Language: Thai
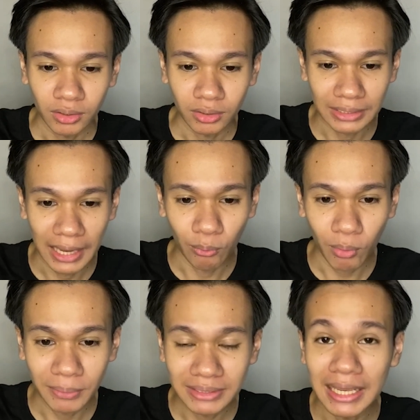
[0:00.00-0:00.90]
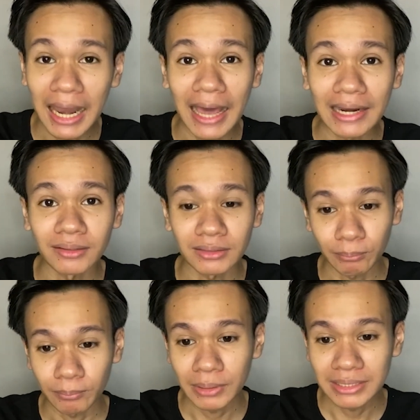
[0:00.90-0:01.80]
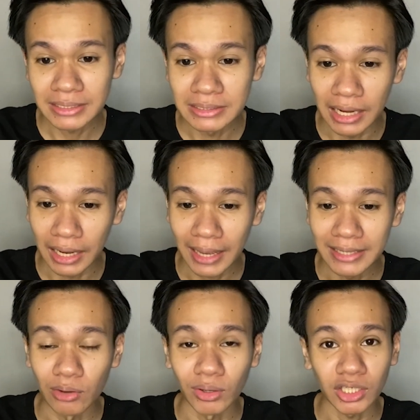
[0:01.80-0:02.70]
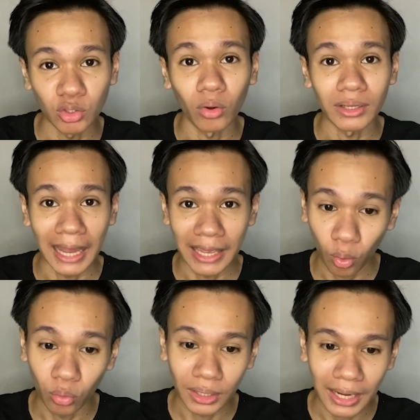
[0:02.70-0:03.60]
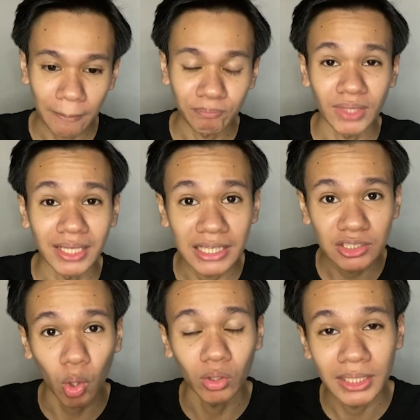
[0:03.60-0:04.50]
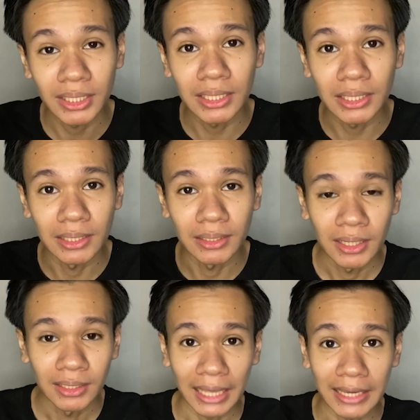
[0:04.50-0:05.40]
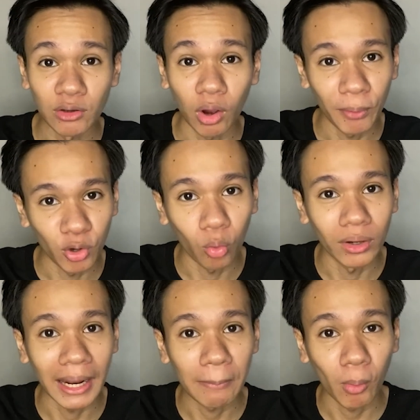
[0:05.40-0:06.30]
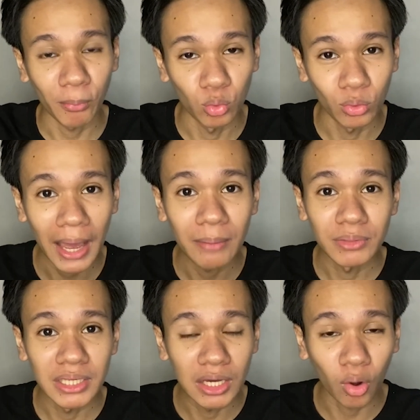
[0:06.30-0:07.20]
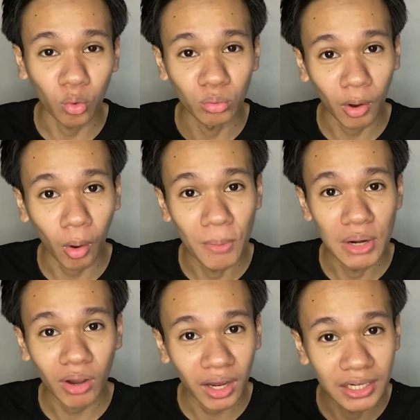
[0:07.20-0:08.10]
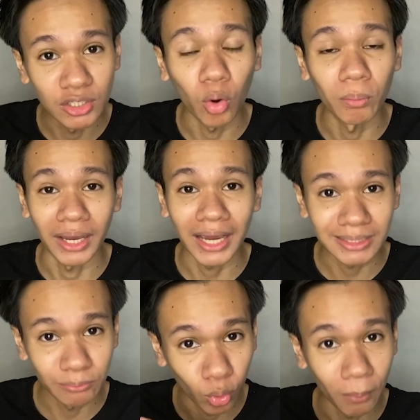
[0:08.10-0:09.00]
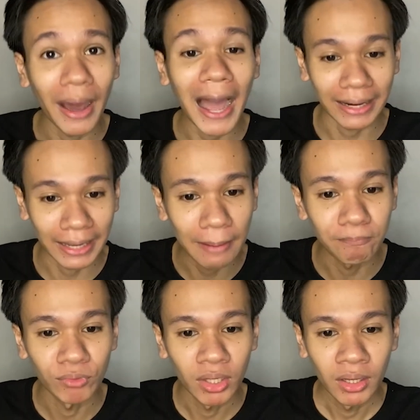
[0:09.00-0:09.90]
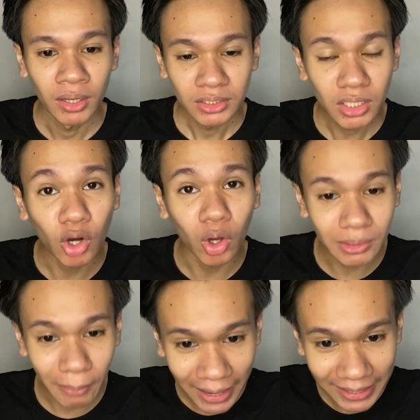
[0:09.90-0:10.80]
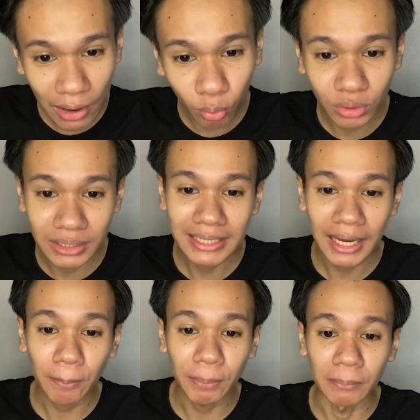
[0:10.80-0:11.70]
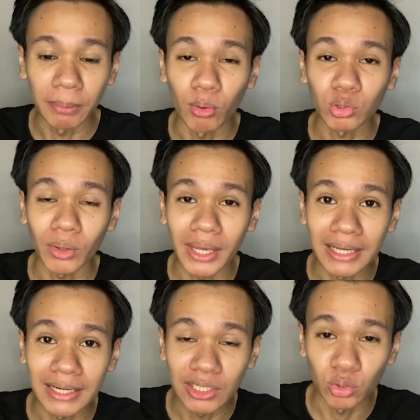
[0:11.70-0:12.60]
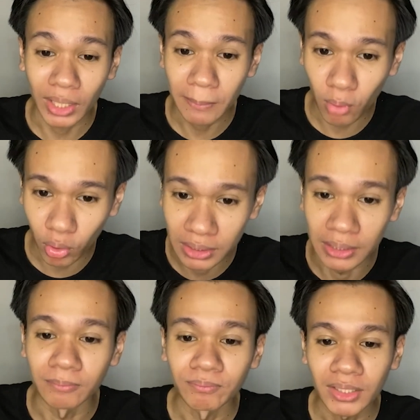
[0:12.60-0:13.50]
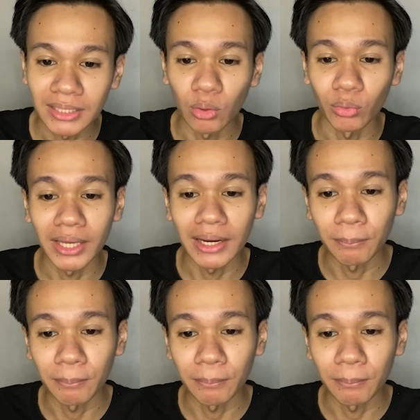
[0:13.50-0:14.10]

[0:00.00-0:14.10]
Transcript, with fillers: แสดงว่าไม่ใช่ร้านไม่ใช่เหยื่ออะไรเดียวน่าจะโดนอีกหลายคนนะครับใน t ิ k t o กที่ไทยนิวเอาไปลงนะครับ ลองไปดูได้มีคนมาคอมเมนต์ว่าเคยโดนเหมือนกันจำนวนมากนะครับซึ่งน้องชบาแก้วคนนี้เนี่ยก็เปิดเผยว่าตนเองเนี่ยเรียนอยู่ชั้นม .1 ในโรงเรียน